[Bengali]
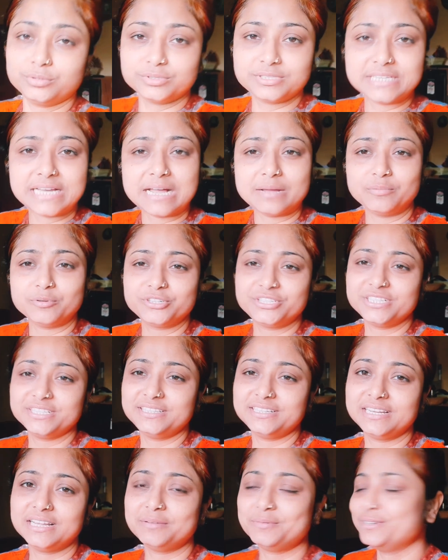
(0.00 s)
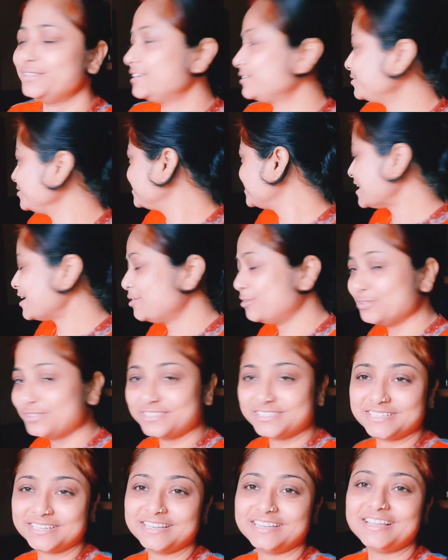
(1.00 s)
চা বসিয়ে দিলাম এটাকে চা
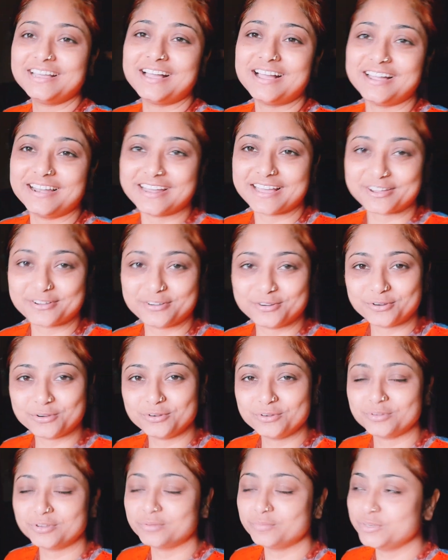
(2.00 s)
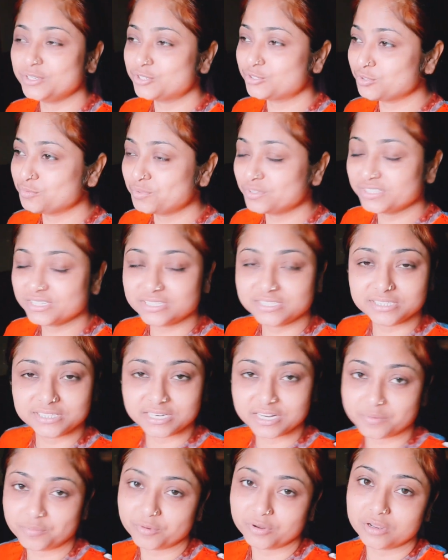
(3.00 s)
হচ্ছে আর এখন মিষ্টু বলতে
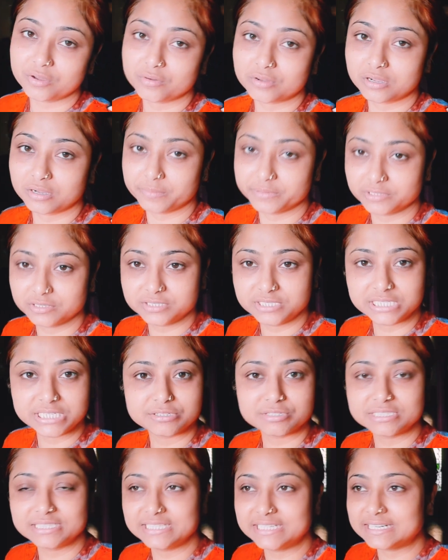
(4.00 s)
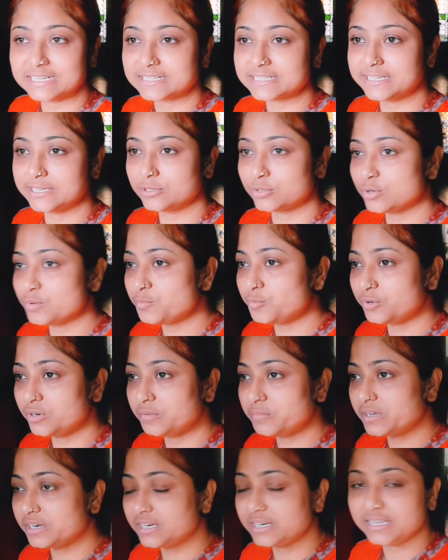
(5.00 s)
চিড়ের পোলাও খাবে তো চিড়ে চিড়েটা সেরকম
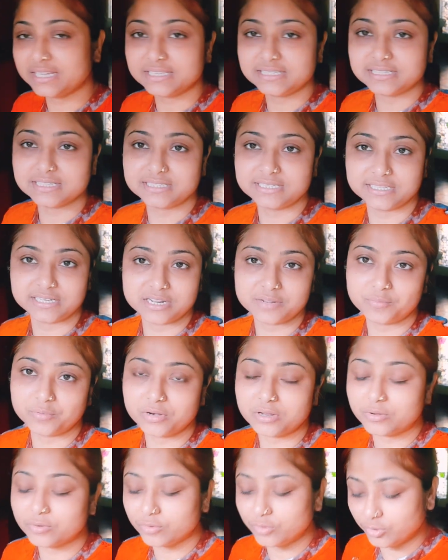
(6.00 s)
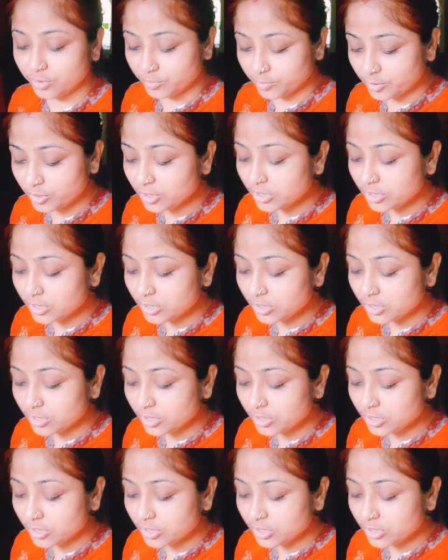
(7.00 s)
পরিমাণে নেই যে চিড়ের পোলাও করব